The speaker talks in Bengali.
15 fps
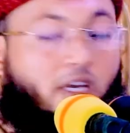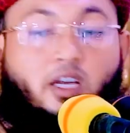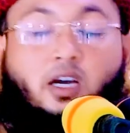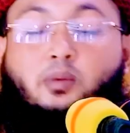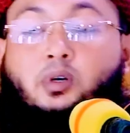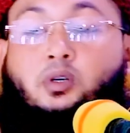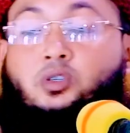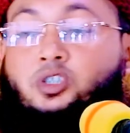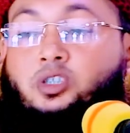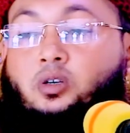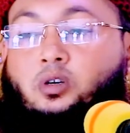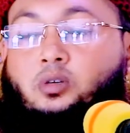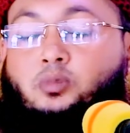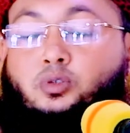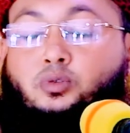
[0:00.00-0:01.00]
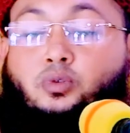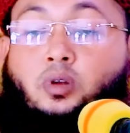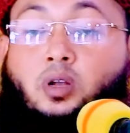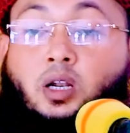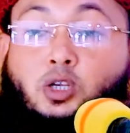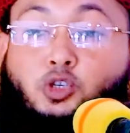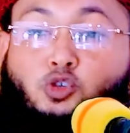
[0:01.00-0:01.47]
এই আমানত শাহ
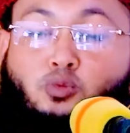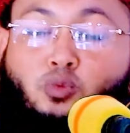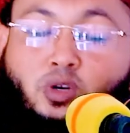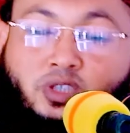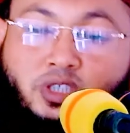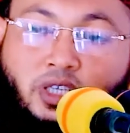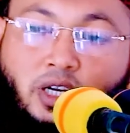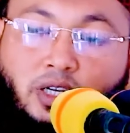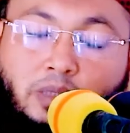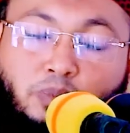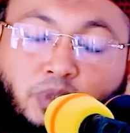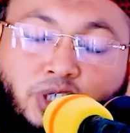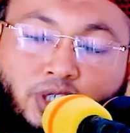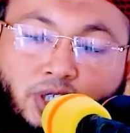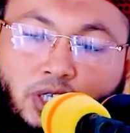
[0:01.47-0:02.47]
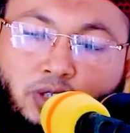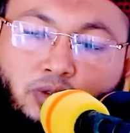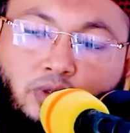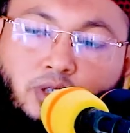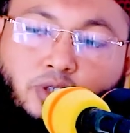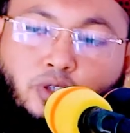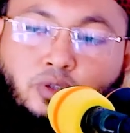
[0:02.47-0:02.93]
রহমতুল্লাহ যুবক ছেলেটি বিশ্বাস
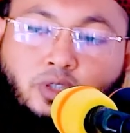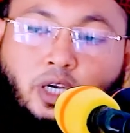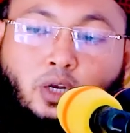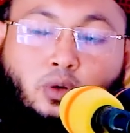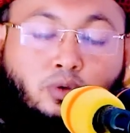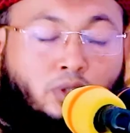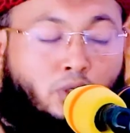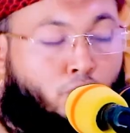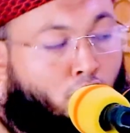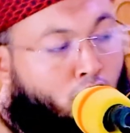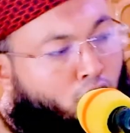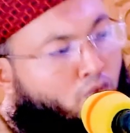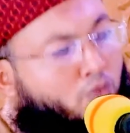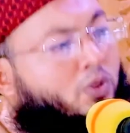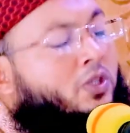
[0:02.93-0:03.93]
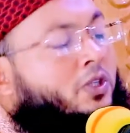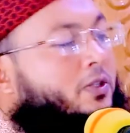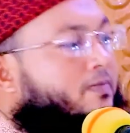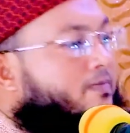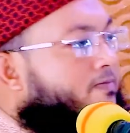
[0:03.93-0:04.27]
করেছিল যে এই লোকটা সত্যবাদী